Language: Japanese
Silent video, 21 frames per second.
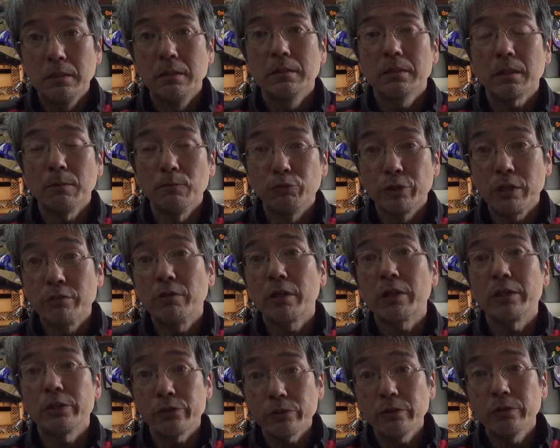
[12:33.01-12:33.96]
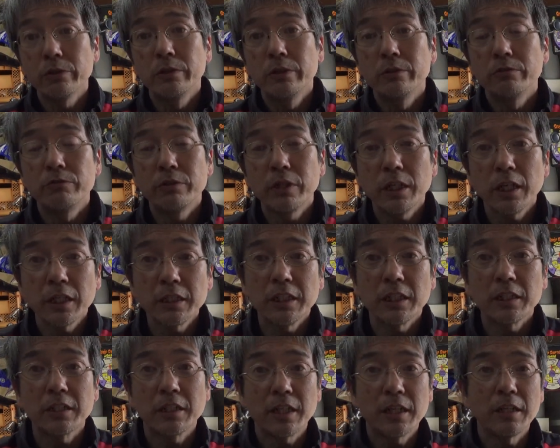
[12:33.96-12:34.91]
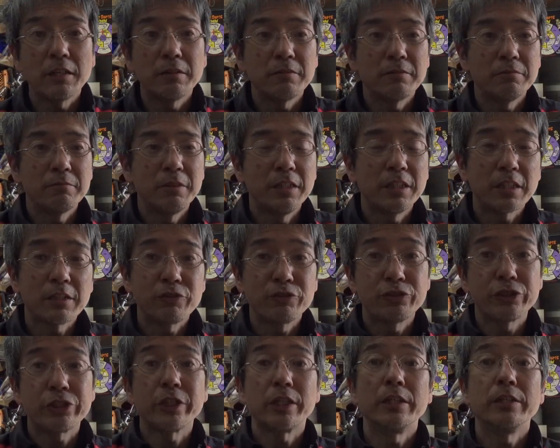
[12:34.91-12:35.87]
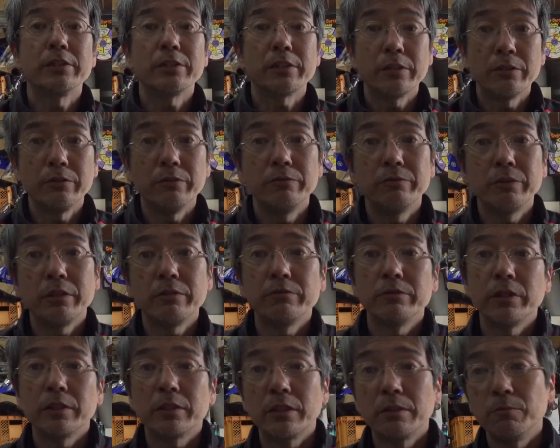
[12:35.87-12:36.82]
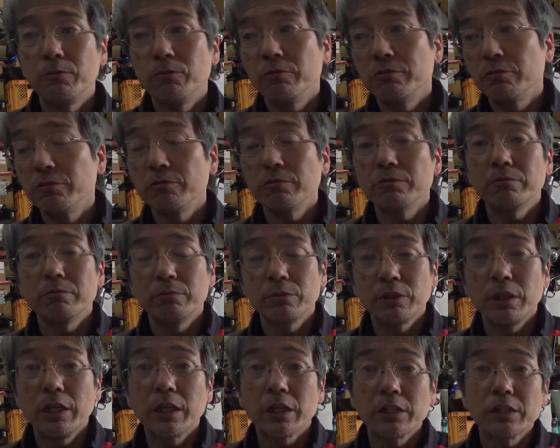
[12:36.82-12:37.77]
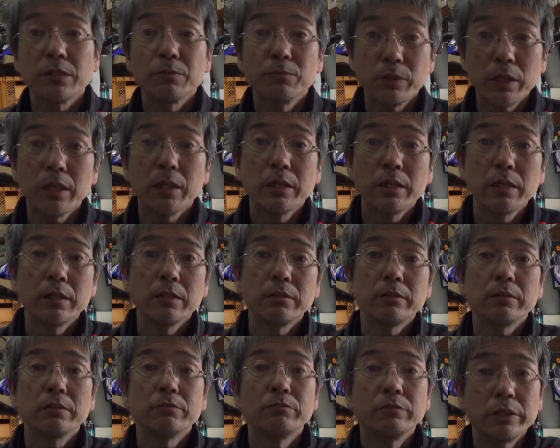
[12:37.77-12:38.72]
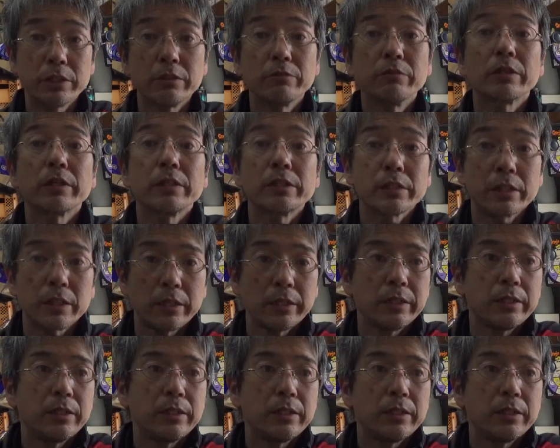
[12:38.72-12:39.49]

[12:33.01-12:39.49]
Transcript: しかも売れるわけでしょ。売れないんだったら値下げするしかないですけど、売れるんだったらもうどん値上げしてもね、売れちゃうわけですか